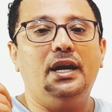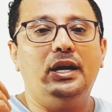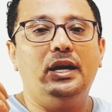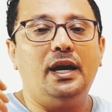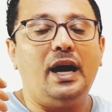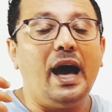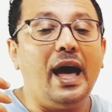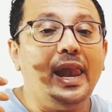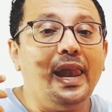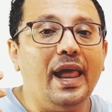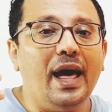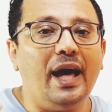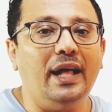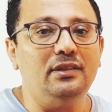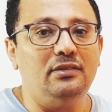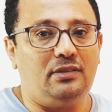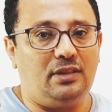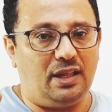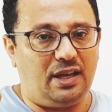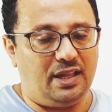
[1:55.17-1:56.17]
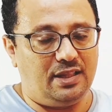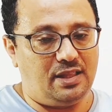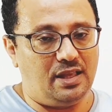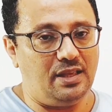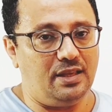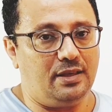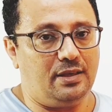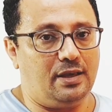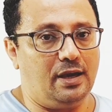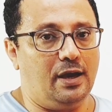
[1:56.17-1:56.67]
هل أنت
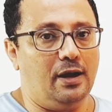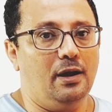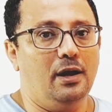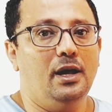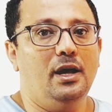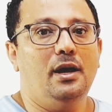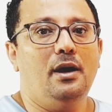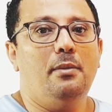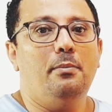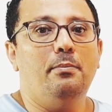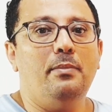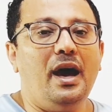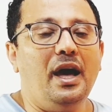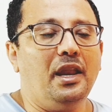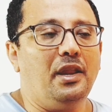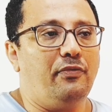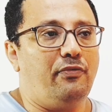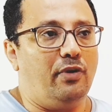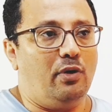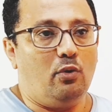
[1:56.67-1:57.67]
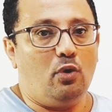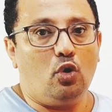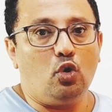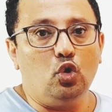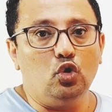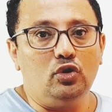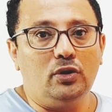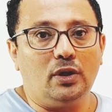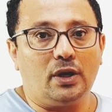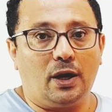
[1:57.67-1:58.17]
لديك معرفة
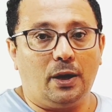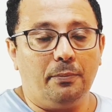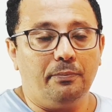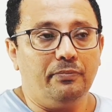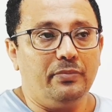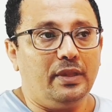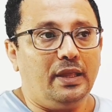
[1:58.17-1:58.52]
وقدرة